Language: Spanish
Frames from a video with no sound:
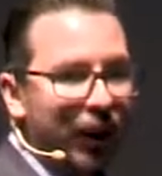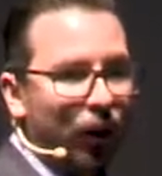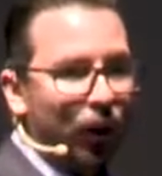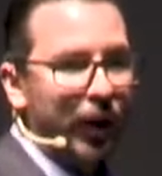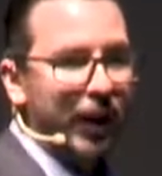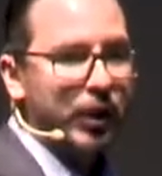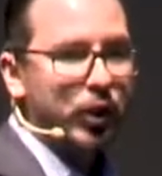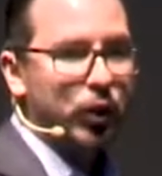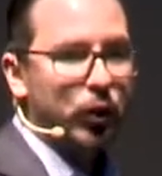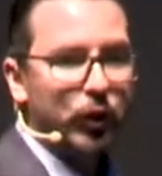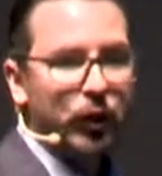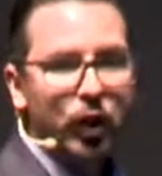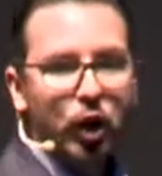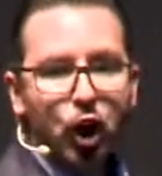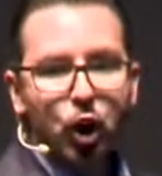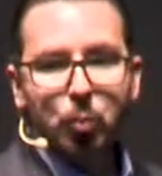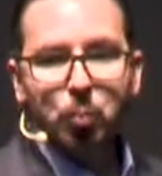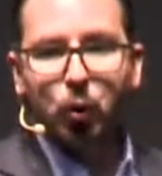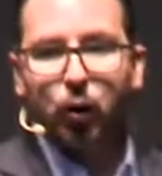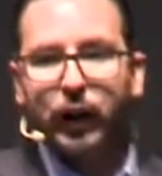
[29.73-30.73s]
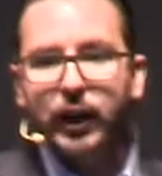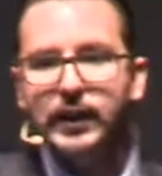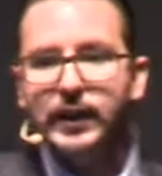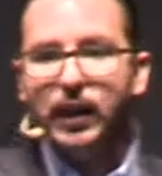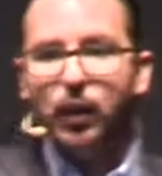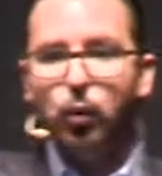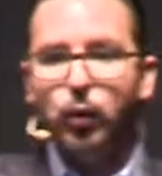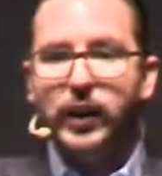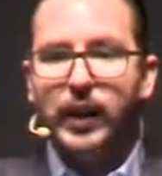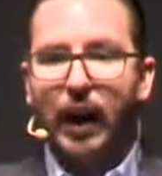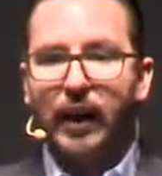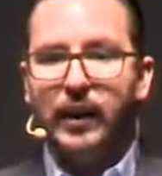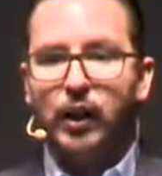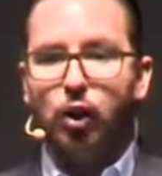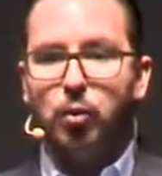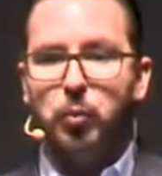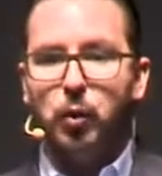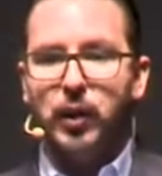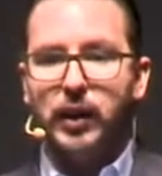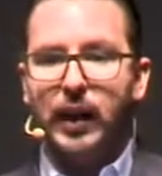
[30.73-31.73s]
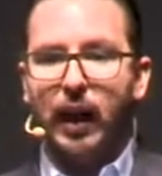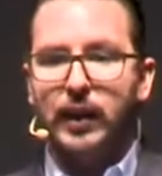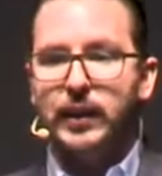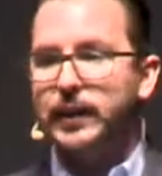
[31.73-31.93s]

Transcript: con eso, porque seguridad y comodidad